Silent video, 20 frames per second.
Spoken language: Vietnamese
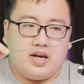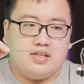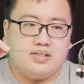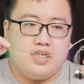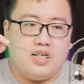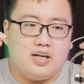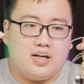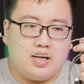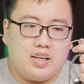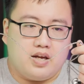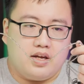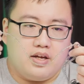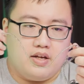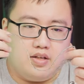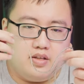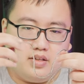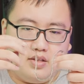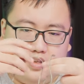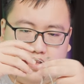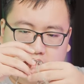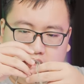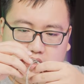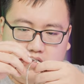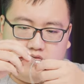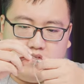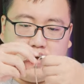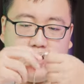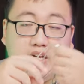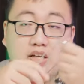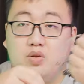Cái dây này ấy, thì
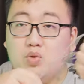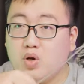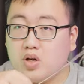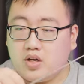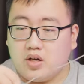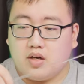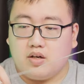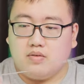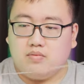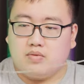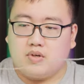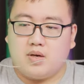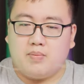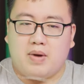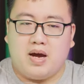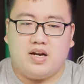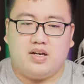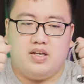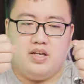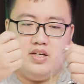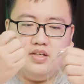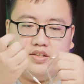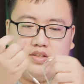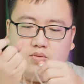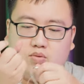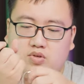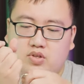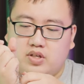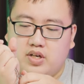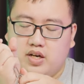về lý thuyết nhá, các bạn nhìn
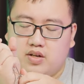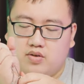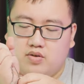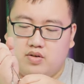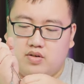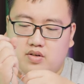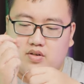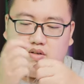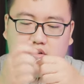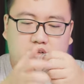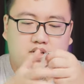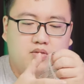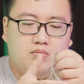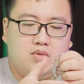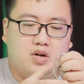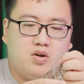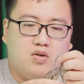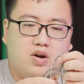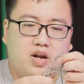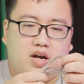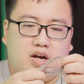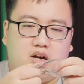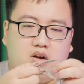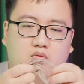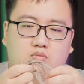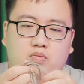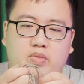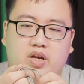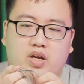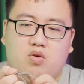trông như này thôi, nhưng mà nó lại
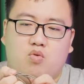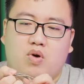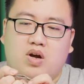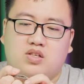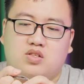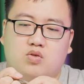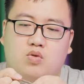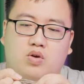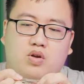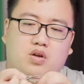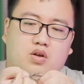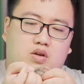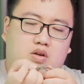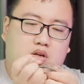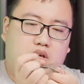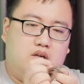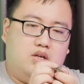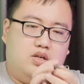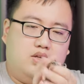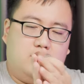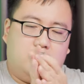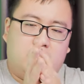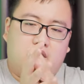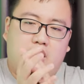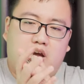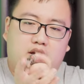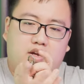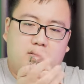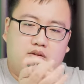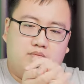không bị quá rối.
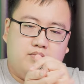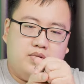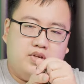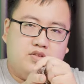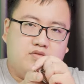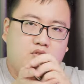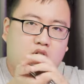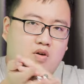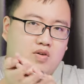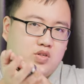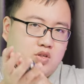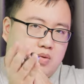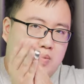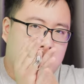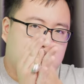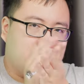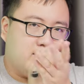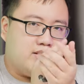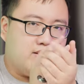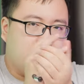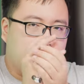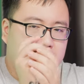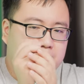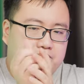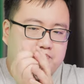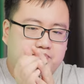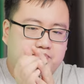Đây, mình vò cho các bạn xem này.